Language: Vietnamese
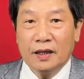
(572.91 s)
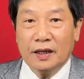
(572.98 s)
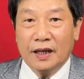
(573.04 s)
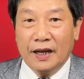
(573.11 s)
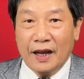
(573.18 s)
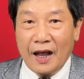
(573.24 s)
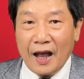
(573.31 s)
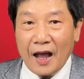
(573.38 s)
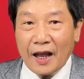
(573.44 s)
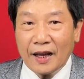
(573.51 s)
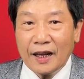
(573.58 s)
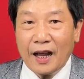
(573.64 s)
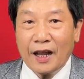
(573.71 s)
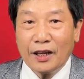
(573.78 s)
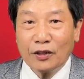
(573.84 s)
thì
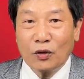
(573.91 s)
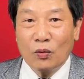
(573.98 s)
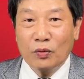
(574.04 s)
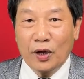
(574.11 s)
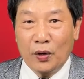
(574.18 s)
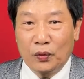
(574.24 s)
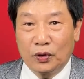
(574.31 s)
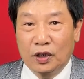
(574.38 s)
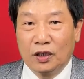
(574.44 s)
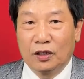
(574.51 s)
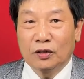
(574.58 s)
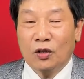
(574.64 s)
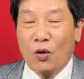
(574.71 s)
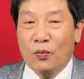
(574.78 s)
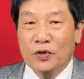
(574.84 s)
ai ai cũng đều
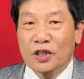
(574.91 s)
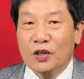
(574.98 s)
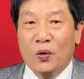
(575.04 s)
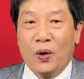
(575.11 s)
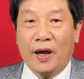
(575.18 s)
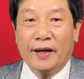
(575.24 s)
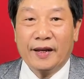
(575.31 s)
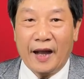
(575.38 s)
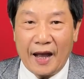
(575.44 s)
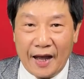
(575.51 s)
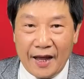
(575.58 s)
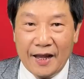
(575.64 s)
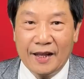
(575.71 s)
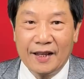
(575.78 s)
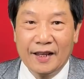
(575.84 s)
thượng tôn sức khỏe
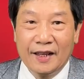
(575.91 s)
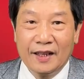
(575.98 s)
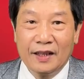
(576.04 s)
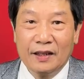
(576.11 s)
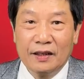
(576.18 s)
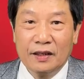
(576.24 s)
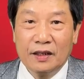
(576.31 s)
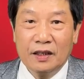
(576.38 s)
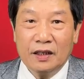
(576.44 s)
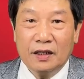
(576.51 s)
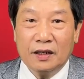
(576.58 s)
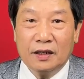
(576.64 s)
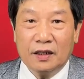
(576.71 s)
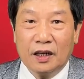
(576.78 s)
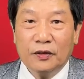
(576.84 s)
cả
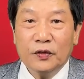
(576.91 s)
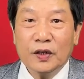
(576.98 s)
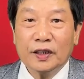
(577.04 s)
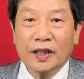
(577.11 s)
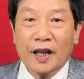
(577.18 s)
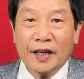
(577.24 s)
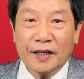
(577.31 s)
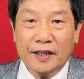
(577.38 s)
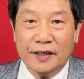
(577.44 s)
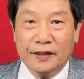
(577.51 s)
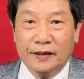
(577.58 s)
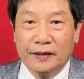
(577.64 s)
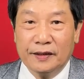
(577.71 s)
ở phương Tây đó